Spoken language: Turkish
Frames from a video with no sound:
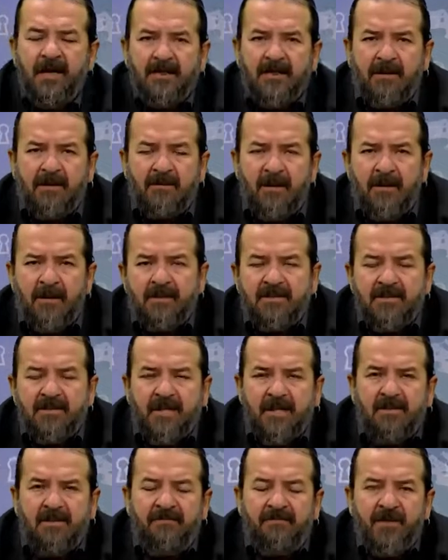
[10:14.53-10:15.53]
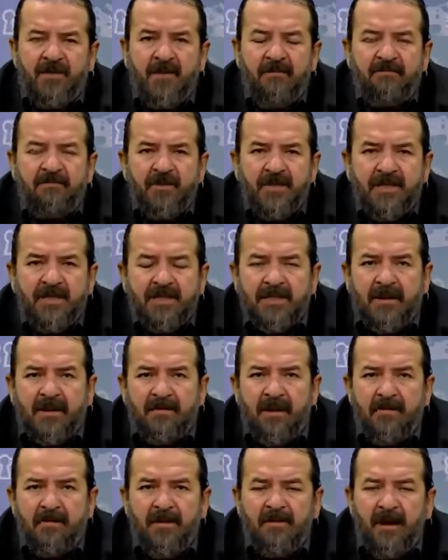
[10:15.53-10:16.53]
Tamamen taraflı,
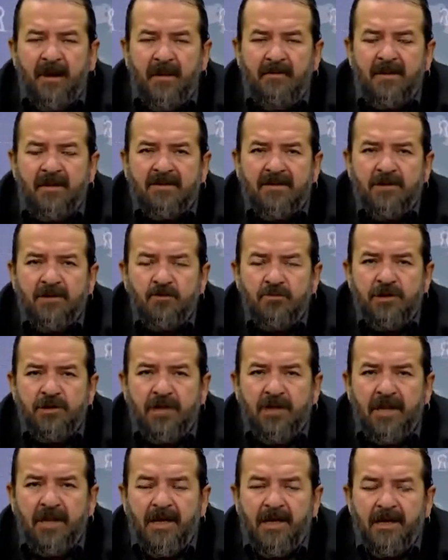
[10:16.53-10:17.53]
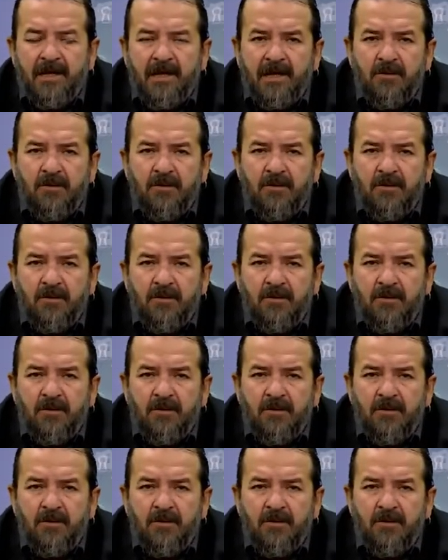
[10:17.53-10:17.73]
tamamen hamaset üzerine e,